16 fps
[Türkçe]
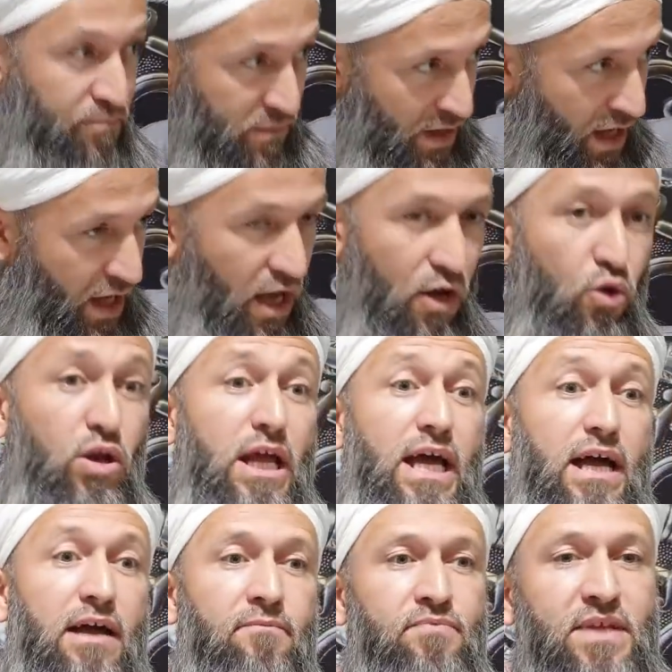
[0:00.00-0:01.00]
He
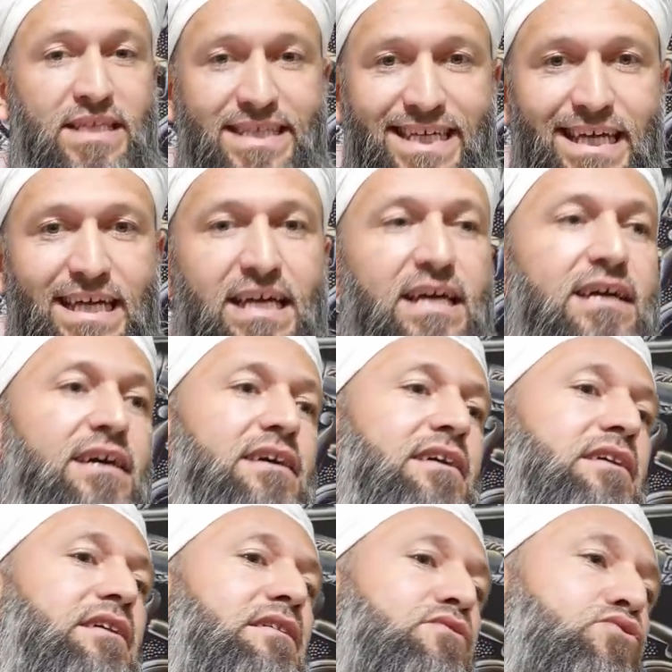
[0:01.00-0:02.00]
öyle. Niye?
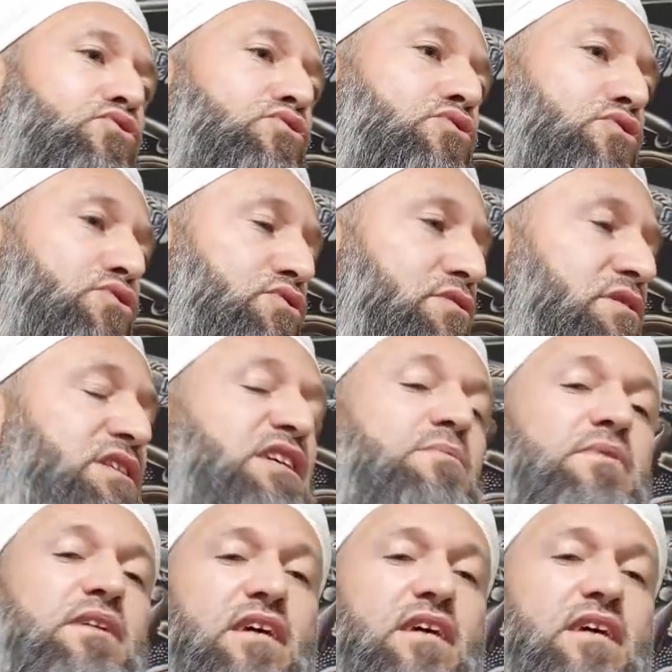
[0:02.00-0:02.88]
Gurur, kibir